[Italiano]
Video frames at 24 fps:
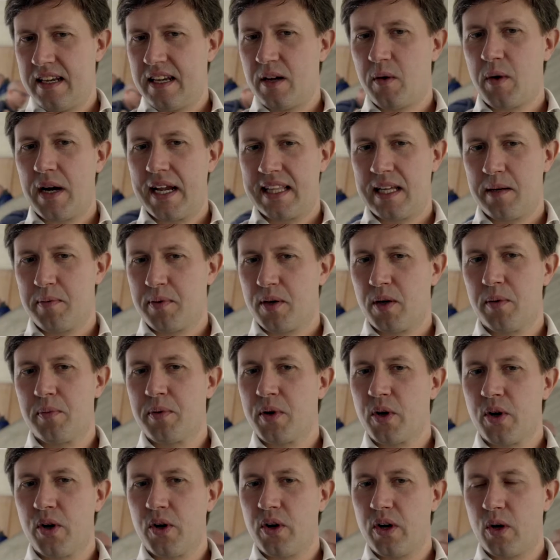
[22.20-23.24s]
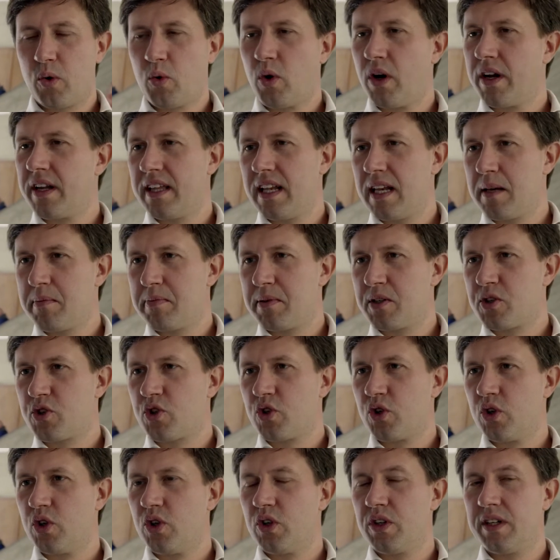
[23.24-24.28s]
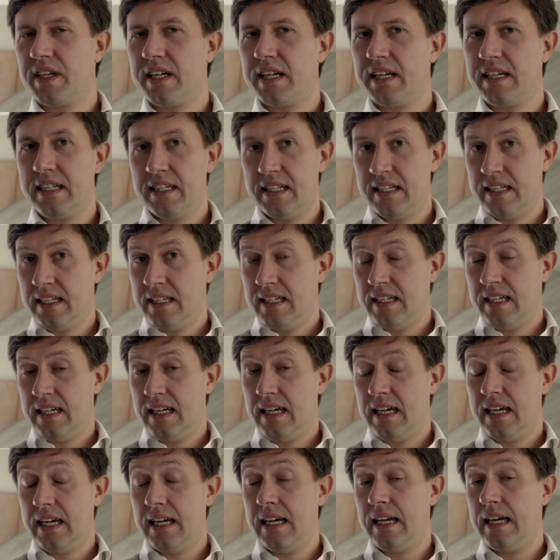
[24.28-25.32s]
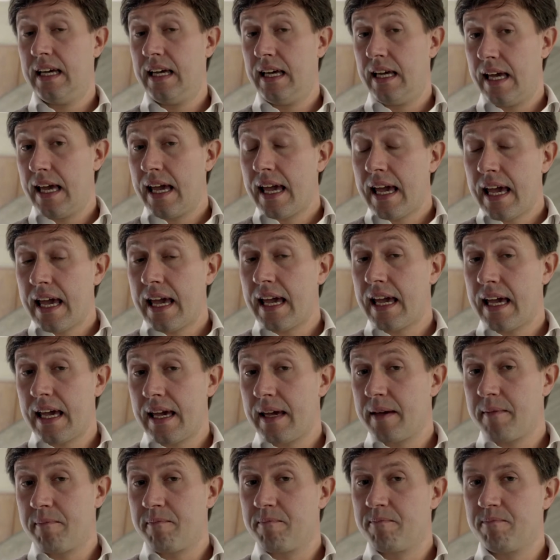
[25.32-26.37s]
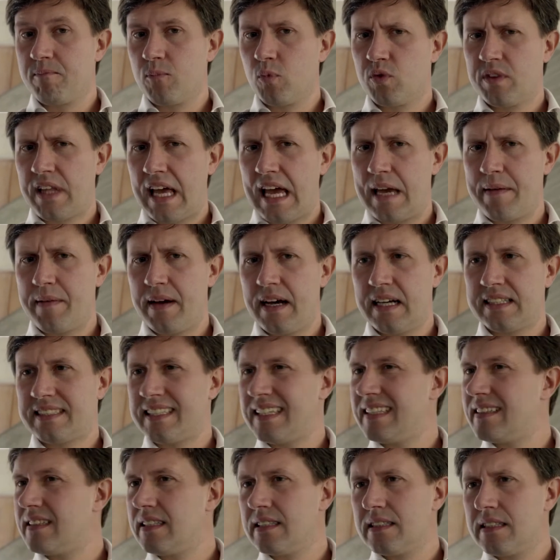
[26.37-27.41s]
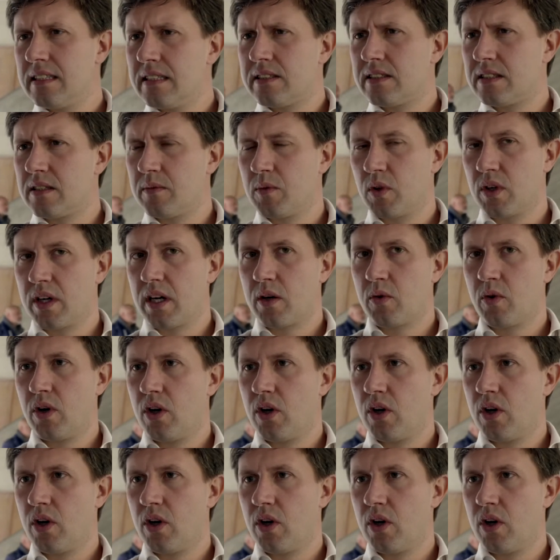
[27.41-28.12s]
riguarda proprio il cuore delle persone eh, e un tema sentitissimo che è